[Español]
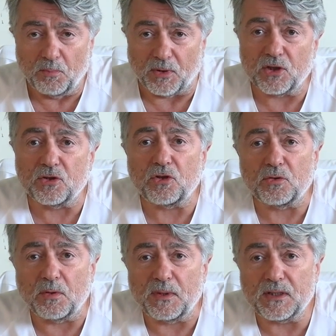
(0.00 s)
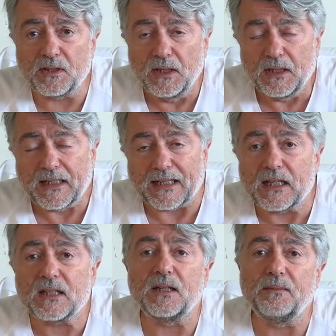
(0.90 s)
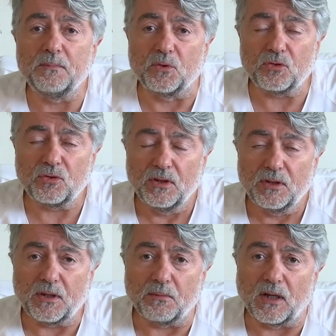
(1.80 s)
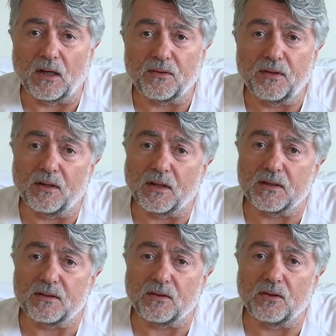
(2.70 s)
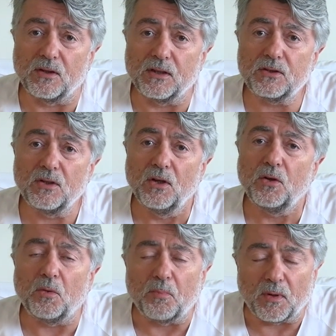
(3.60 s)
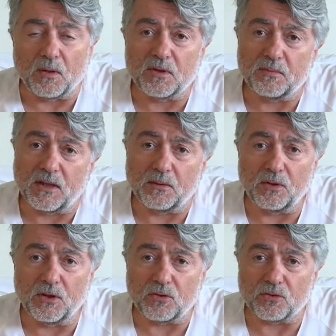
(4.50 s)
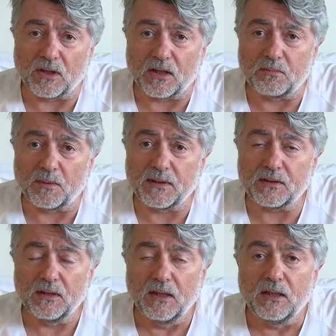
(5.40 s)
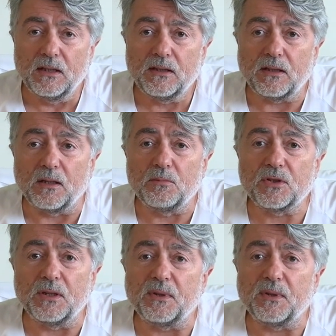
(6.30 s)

Por eso estos bebés que ya sabemos que van a nacer de gestaciones con problemas metabólicos en las mamás, tenemos que